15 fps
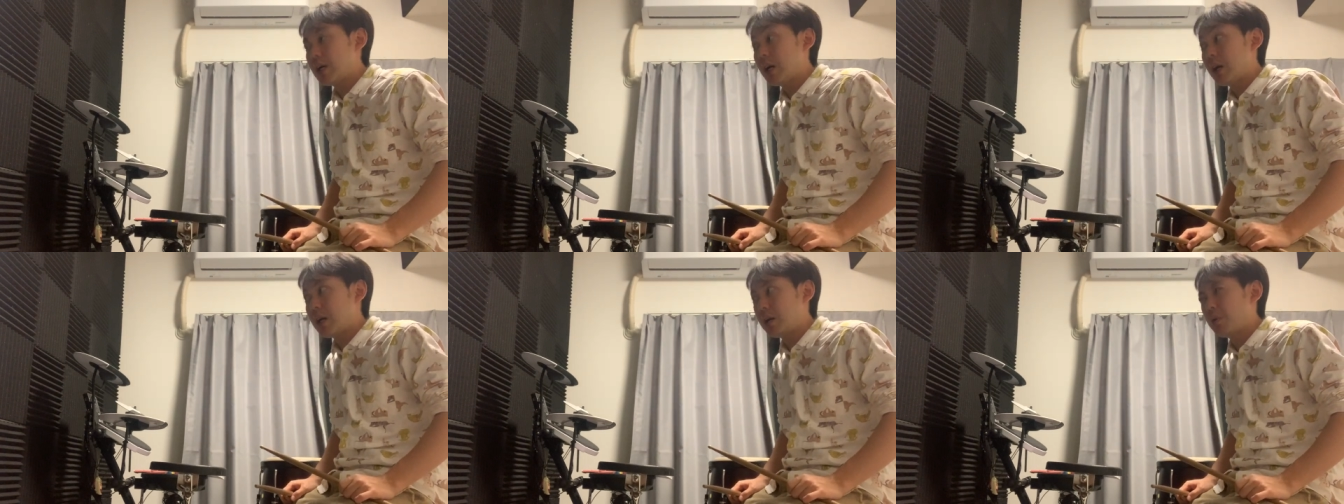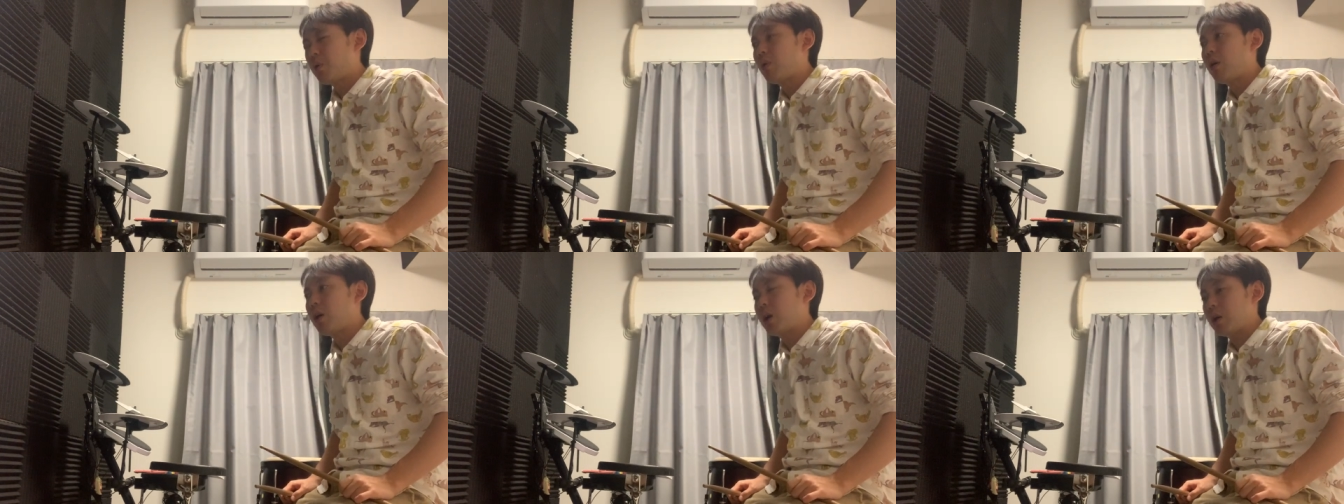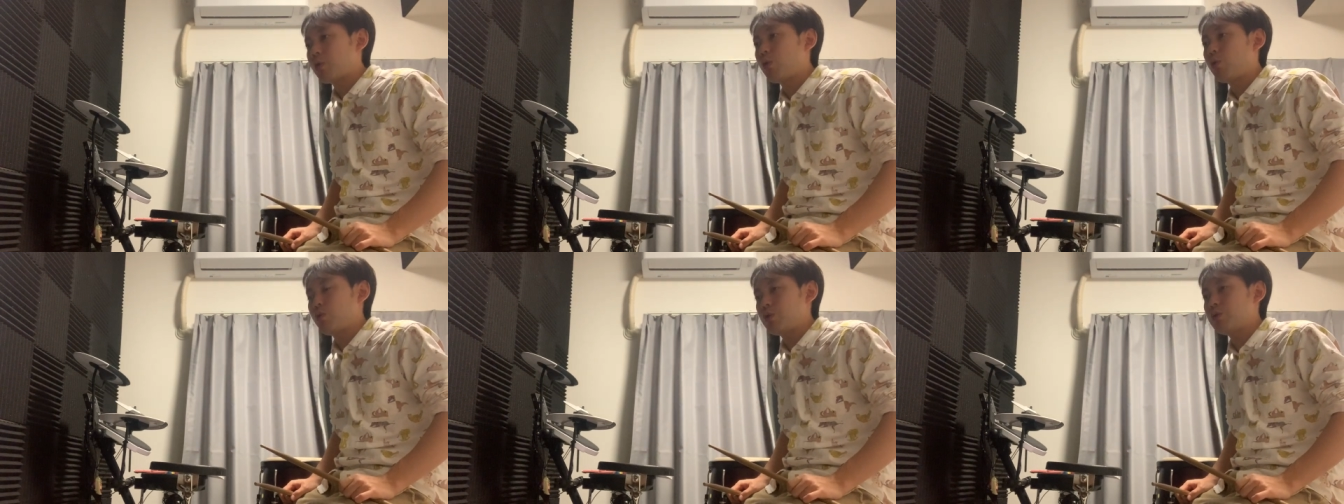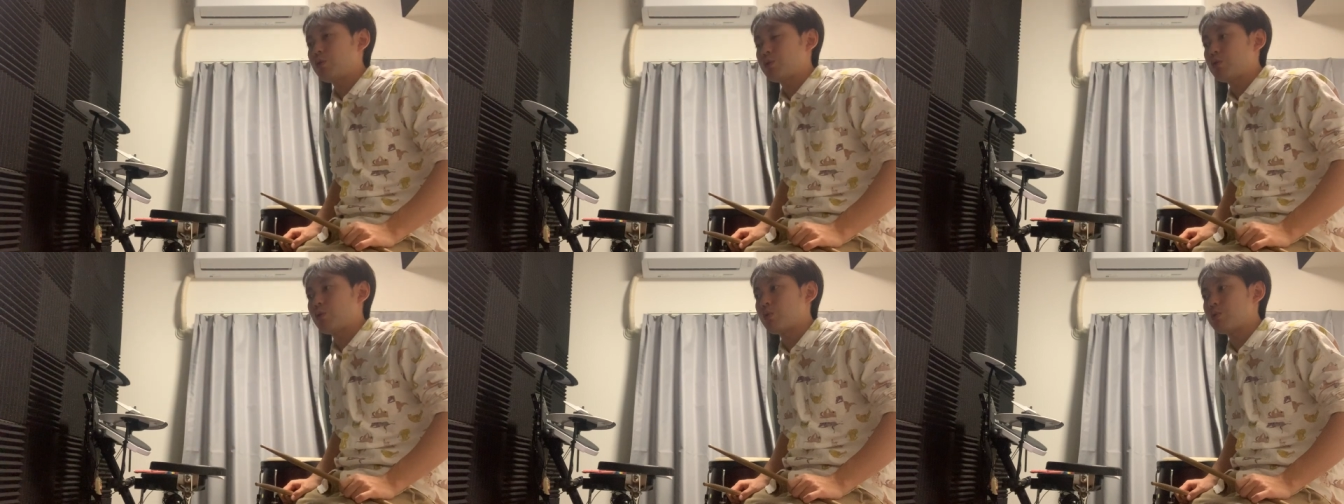あの、あれ、この
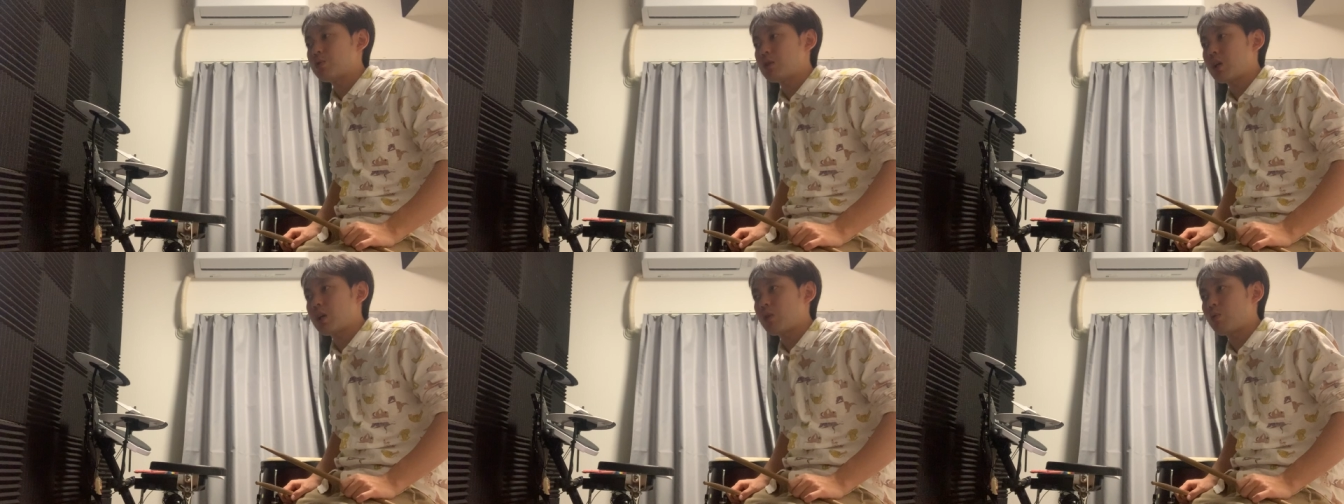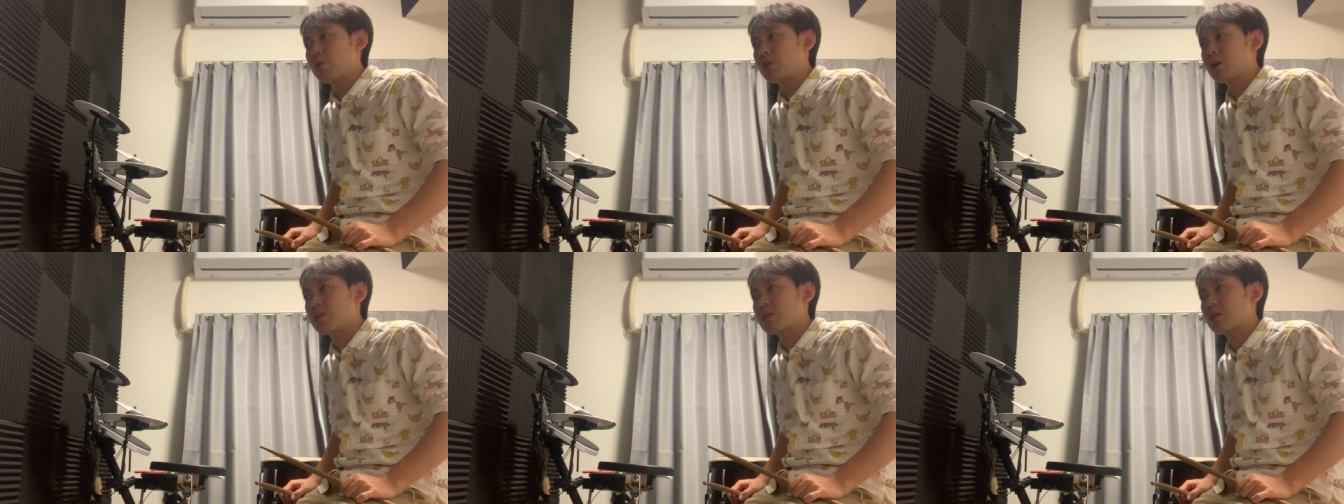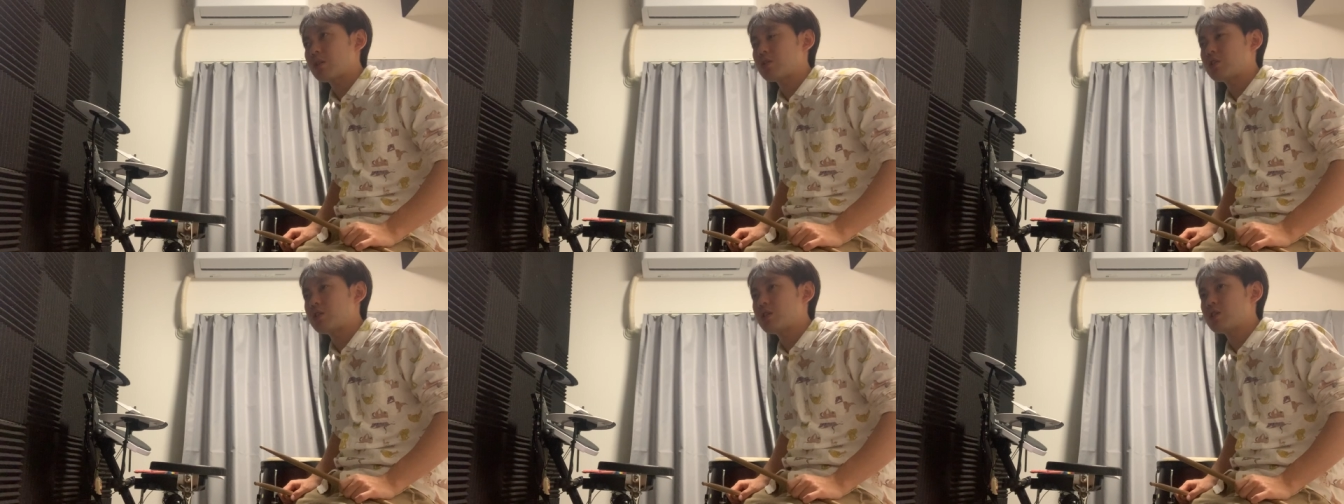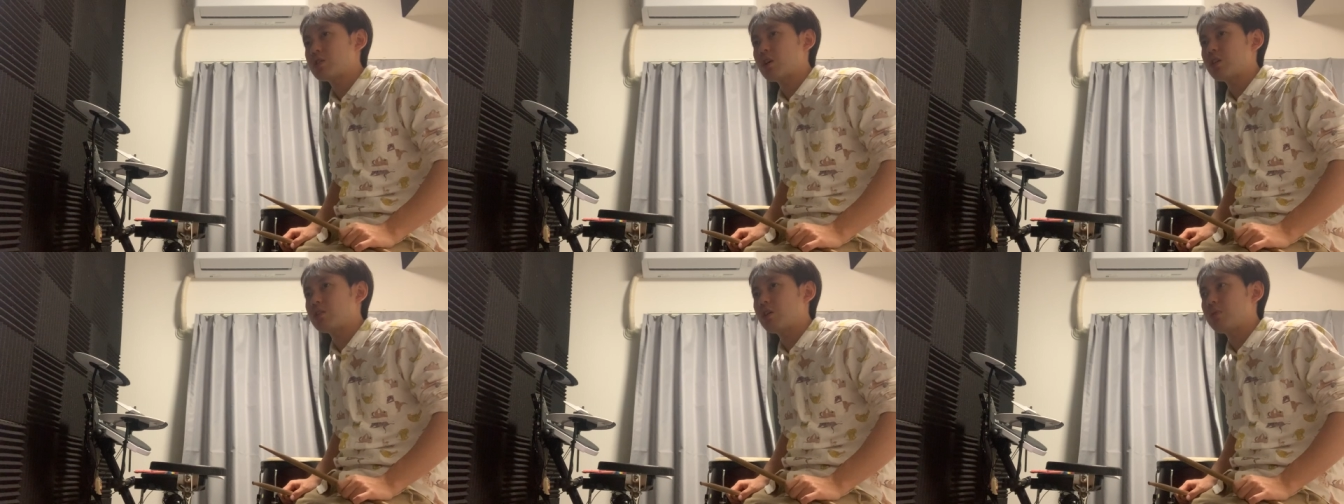人上手なのになぜか小
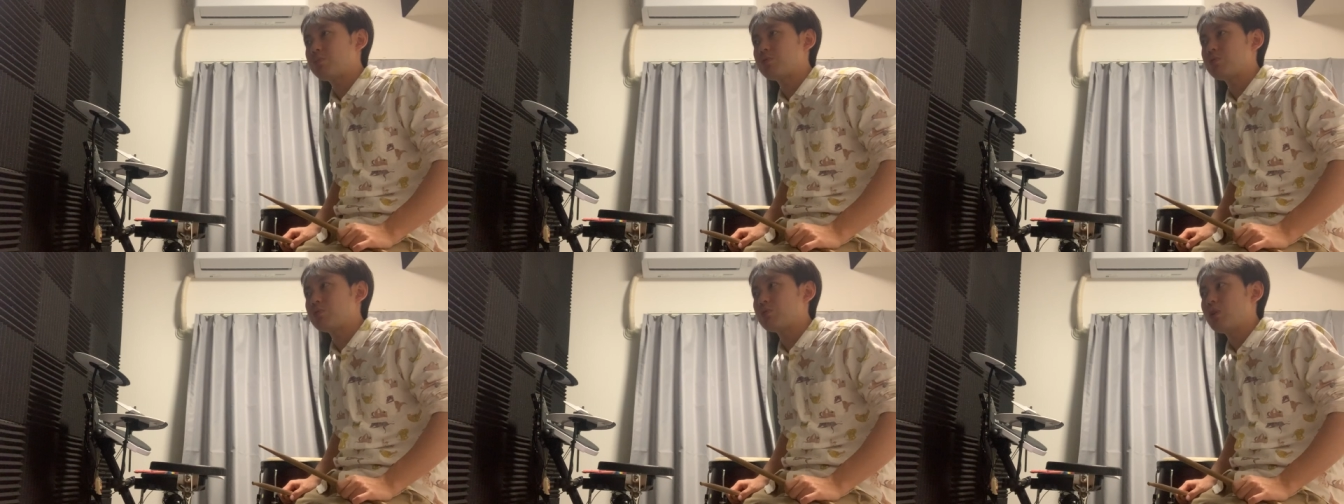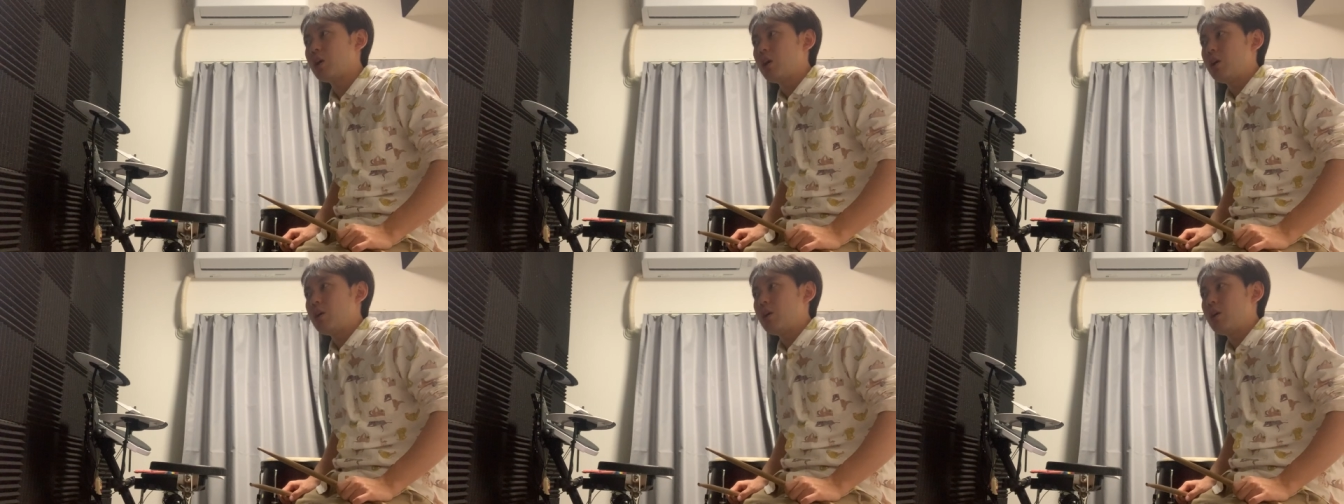さいダブル